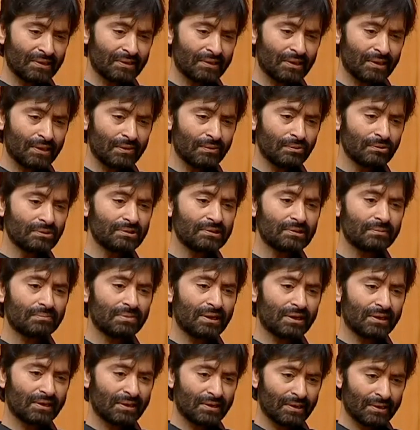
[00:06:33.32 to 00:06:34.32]
चाहते हैं वो जी
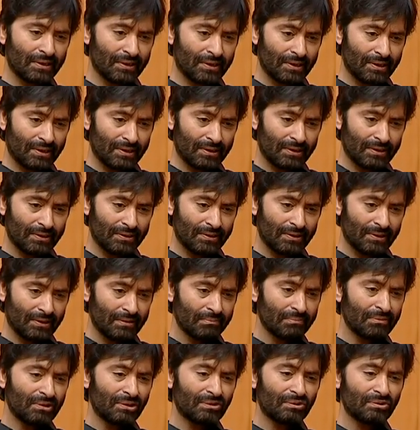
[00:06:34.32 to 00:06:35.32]
भर के करे
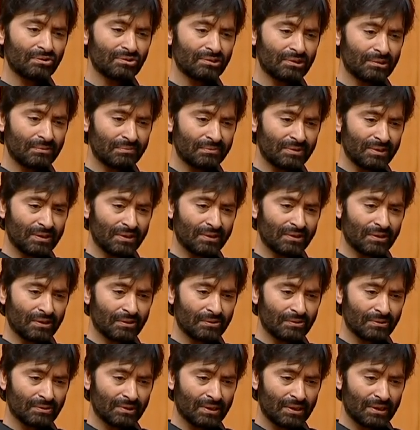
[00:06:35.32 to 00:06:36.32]
मैं तो सिर्फ ये
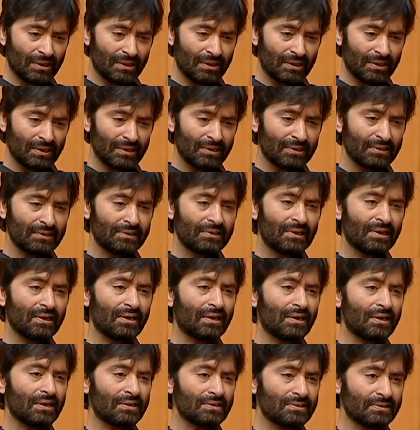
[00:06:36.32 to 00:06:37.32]
कहूँगा इधर
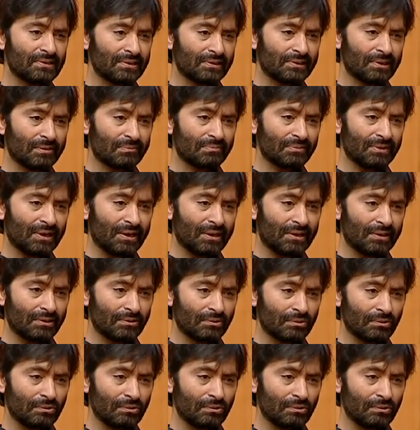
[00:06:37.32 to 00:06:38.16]
आ सितमगर